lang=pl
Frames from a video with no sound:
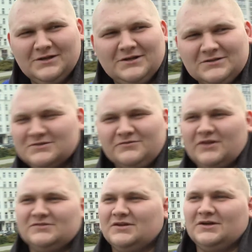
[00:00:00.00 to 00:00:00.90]
ile jest
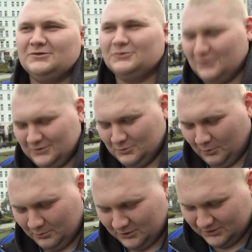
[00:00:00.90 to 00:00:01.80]
gwiazdek, ale dokładnie nie
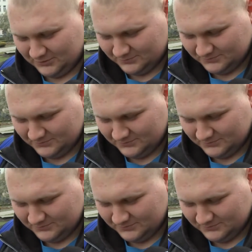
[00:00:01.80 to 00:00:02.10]
pamiętam.